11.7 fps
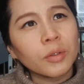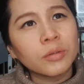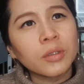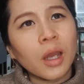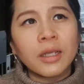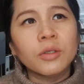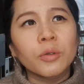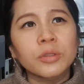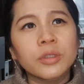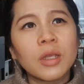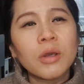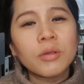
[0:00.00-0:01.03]
근데 아이는 거기서
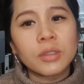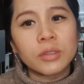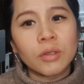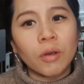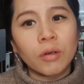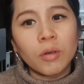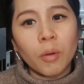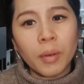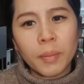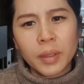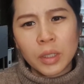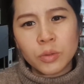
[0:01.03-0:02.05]
태어났어요. 그 엄마
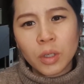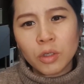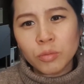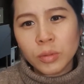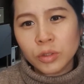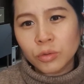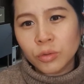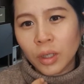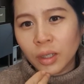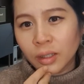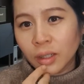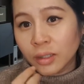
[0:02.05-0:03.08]
아빠 계속 한국말 쓰고
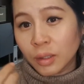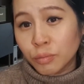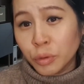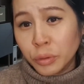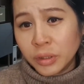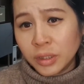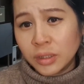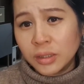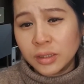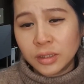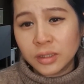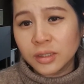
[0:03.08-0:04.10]
아이한테 브로큰
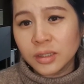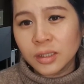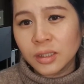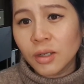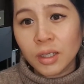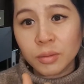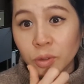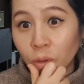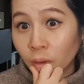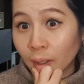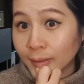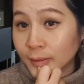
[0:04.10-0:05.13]
잉글리시 쓰잖아요. 아니면 영어
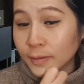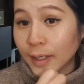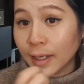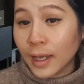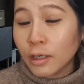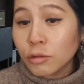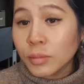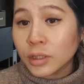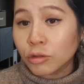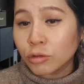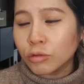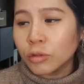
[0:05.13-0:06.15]
안 쓰고 한국말
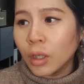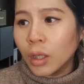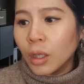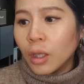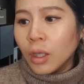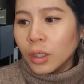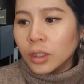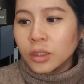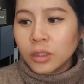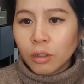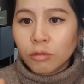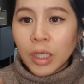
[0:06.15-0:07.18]
쓰고
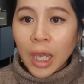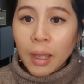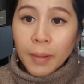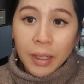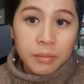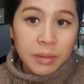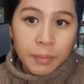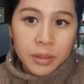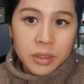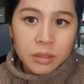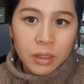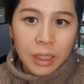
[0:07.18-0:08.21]
그런다고 걔 발음
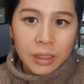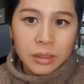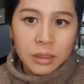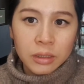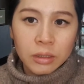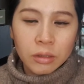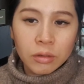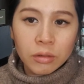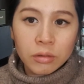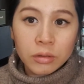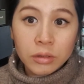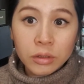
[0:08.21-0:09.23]
나빠지는 거 아니잖아요.
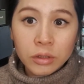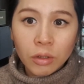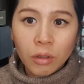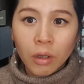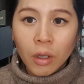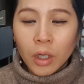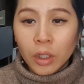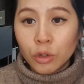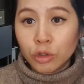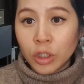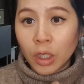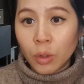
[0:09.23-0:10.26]
그쵸 그리고
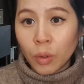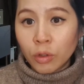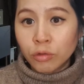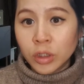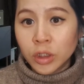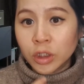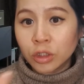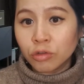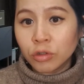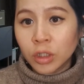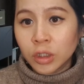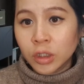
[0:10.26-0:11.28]
제가 외국인
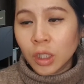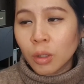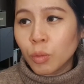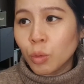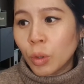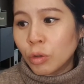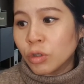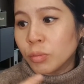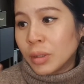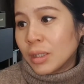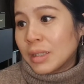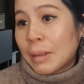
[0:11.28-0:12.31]
친구가 있는데 뭐 외국인
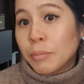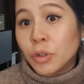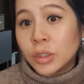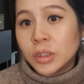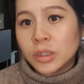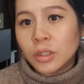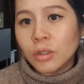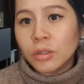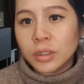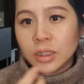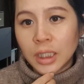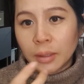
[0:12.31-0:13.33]
만약에 남편이 있어요
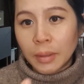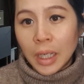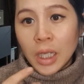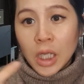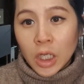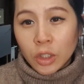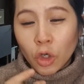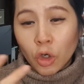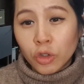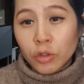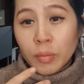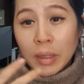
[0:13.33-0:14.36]
근데 제가 막
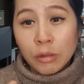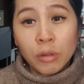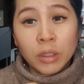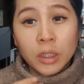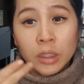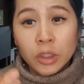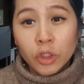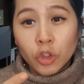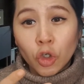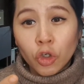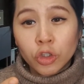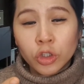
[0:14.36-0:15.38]
영어를 말도 안 되는 그런
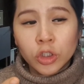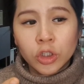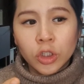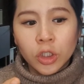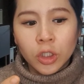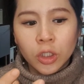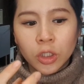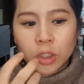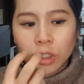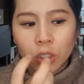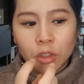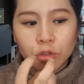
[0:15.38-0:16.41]
영어를
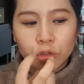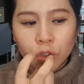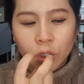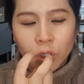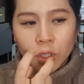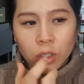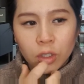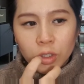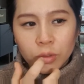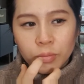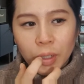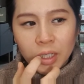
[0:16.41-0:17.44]
이렇게
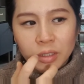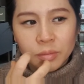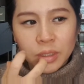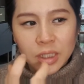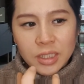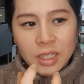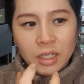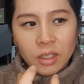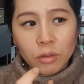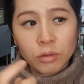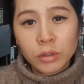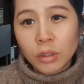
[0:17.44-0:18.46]
발음이 이상해요?
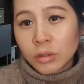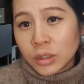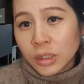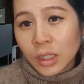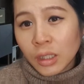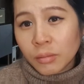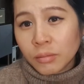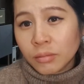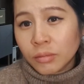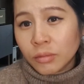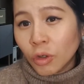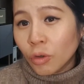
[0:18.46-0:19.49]
그렇다고 그
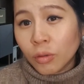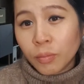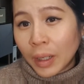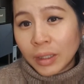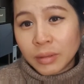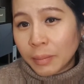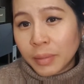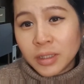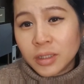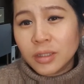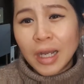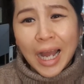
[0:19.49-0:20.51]
사람 영어 발음
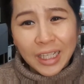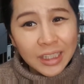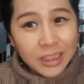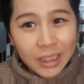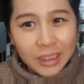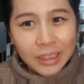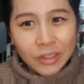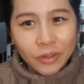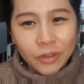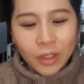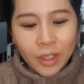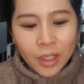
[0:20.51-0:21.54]
나빠지는 거 아니잖아요.
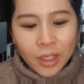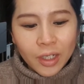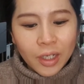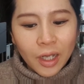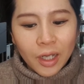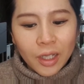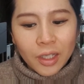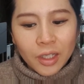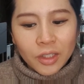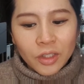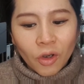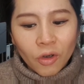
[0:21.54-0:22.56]
그러니까
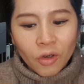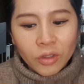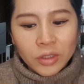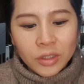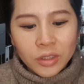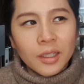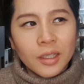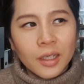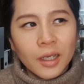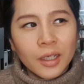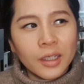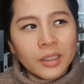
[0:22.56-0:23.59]
영어는
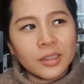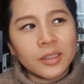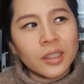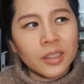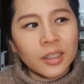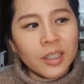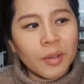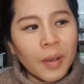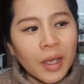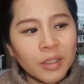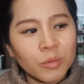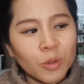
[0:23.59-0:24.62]
아이가 있을 때 그냥 제
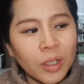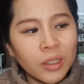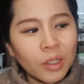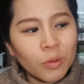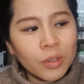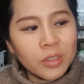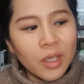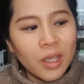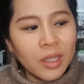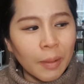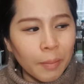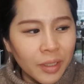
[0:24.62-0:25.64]
발음으로 한다고 해서
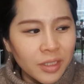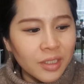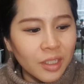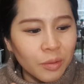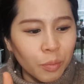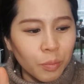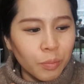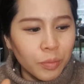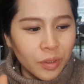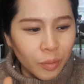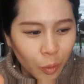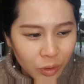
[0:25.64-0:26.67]
애 나빠진다는
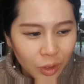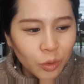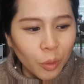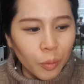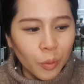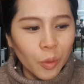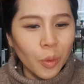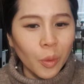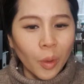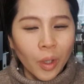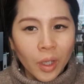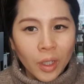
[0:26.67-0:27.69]
그 보장도
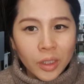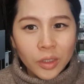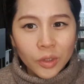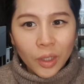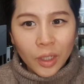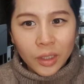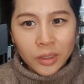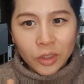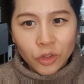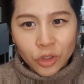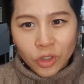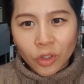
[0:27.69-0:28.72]
없고 그리고 애가 이제
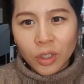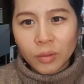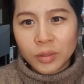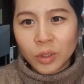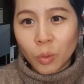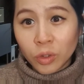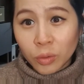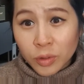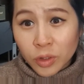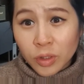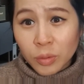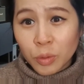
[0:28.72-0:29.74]
유치원 가면 이제 원어민
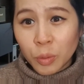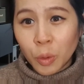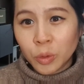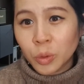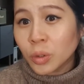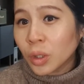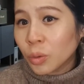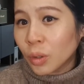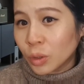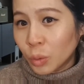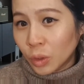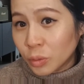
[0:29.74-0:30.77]
선생님도 보고 초등학교
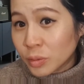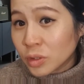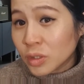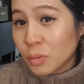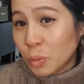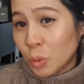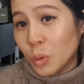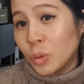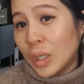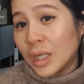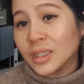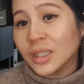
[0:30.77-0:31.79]
가도 원어민 선생님
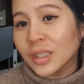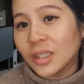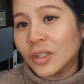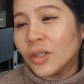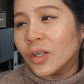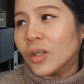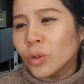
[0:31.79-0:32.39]
보고 하잖아요.